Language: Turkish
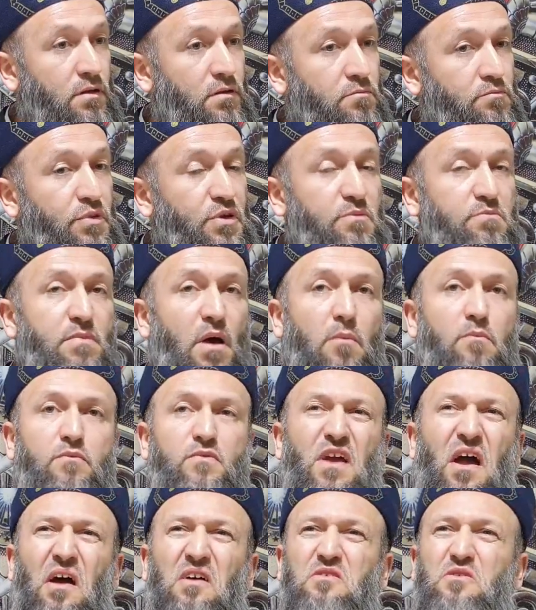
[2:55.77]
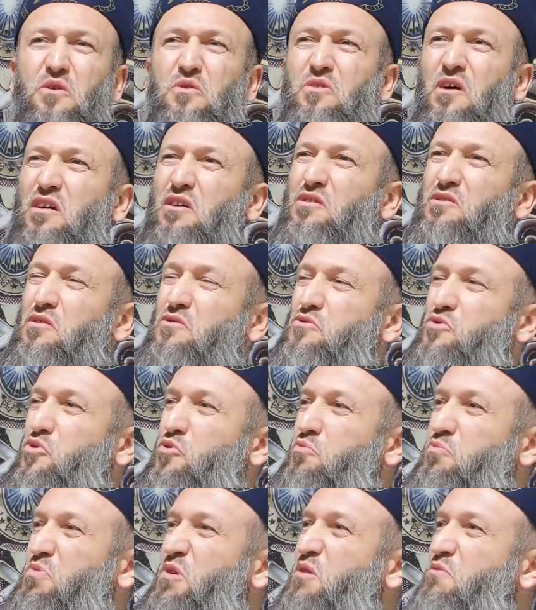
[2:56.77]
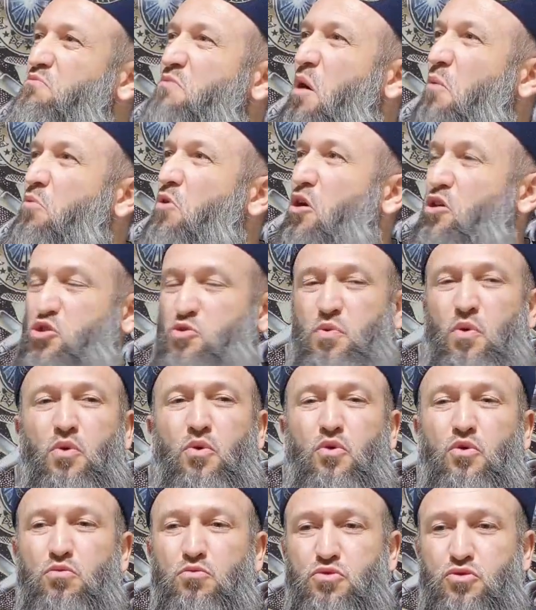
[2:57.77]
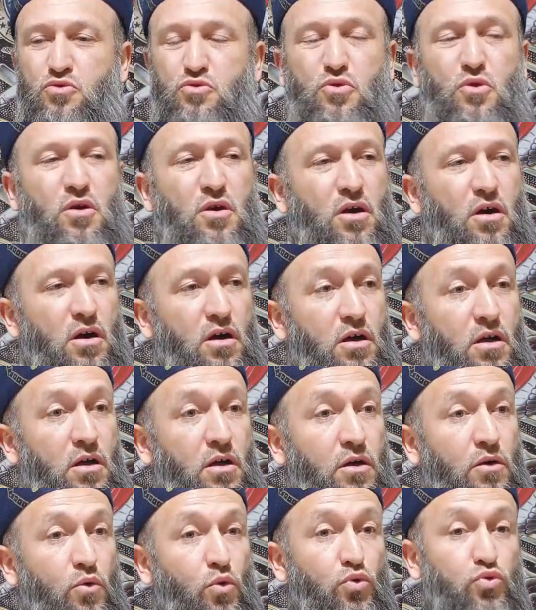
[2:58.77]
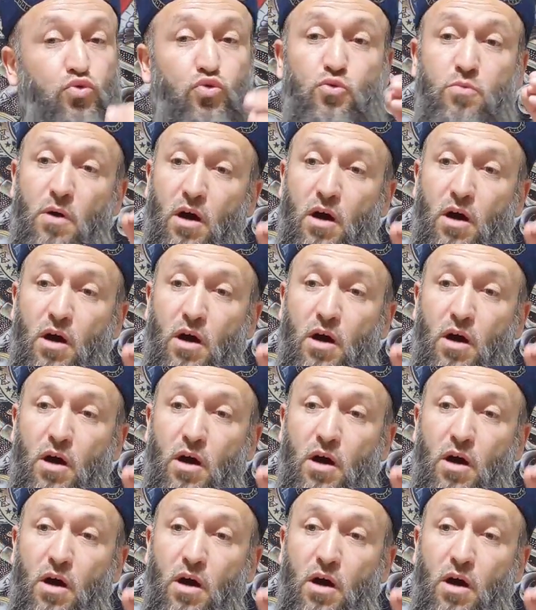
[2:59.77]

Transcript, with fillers: Bilmem ya diyor rakı da diyor bilmem kaç for olmuş diyor ya. Oturup